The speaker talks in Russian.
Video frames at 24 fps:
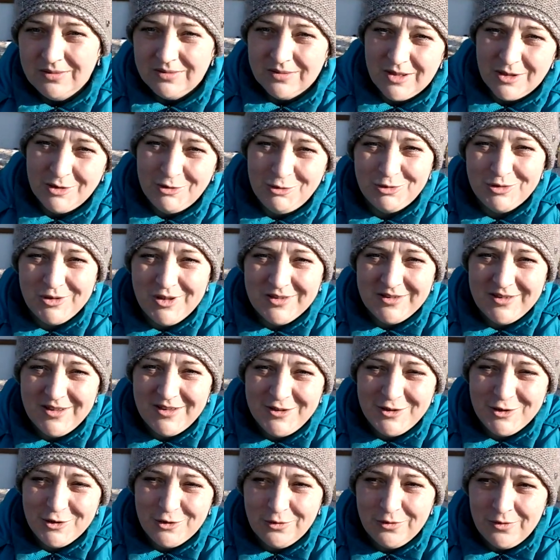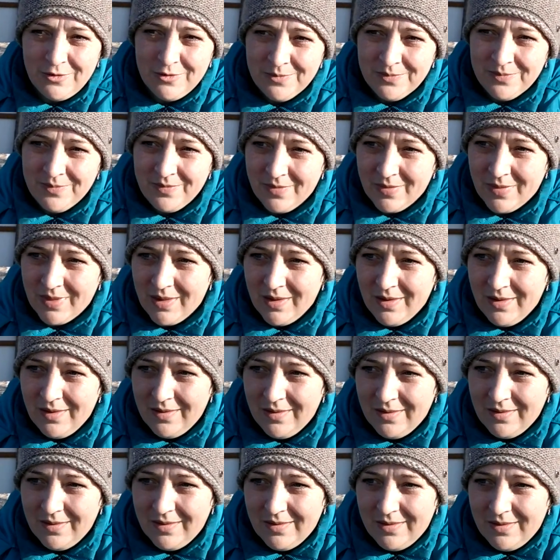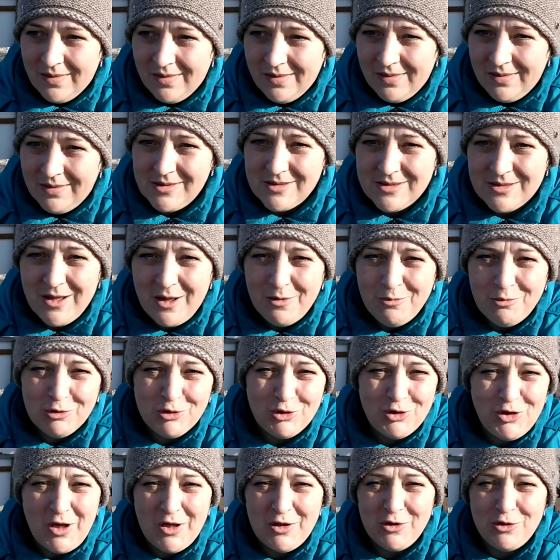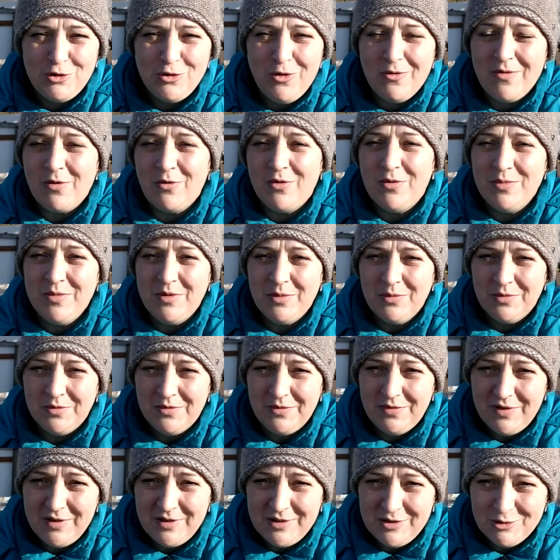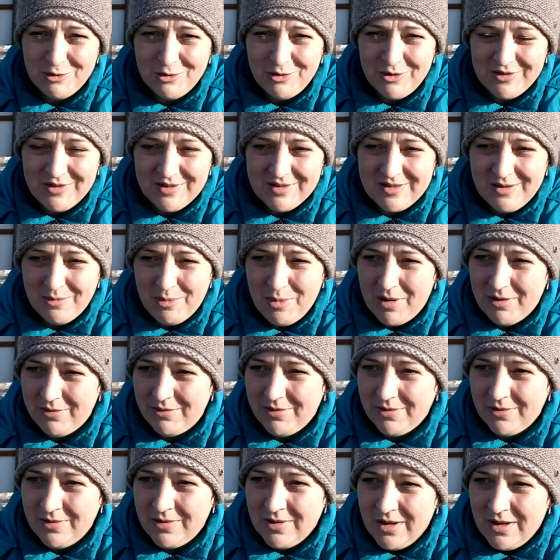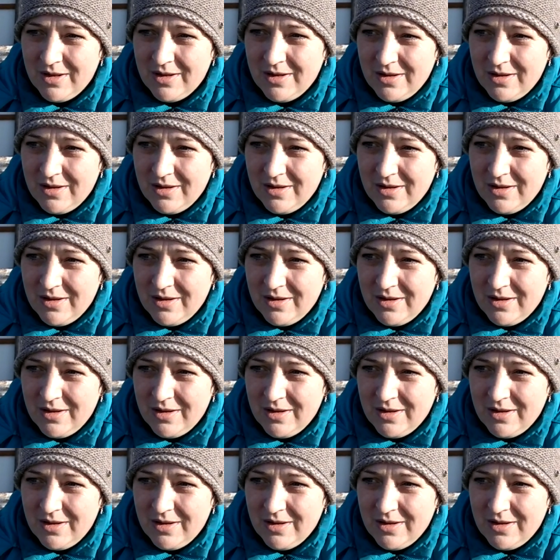Хочу сказать, что, не знаю, может я еще в каком-нибудь видео это добавлю,